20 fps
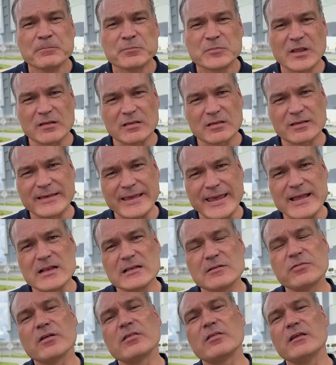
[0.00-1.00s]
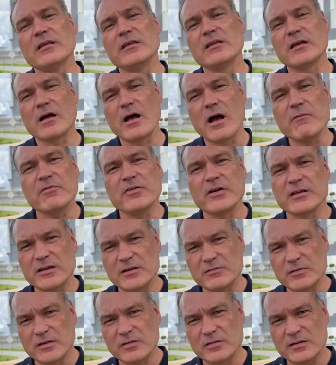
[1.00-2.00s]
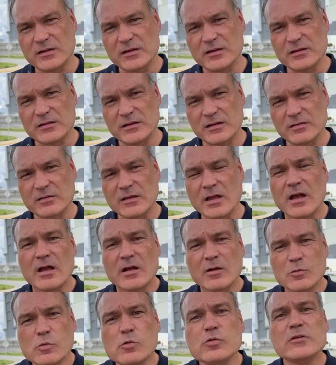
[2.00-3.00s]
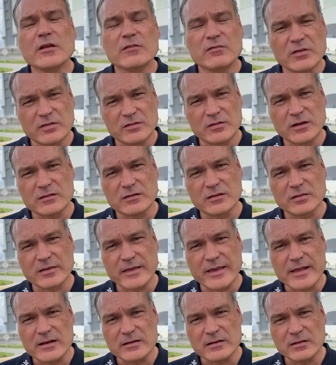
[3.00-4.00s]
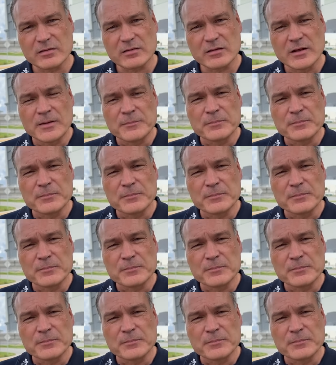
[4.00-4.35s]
dass Geld, was in die Raumfahrt investiert ist, gut investiertes Geld ist.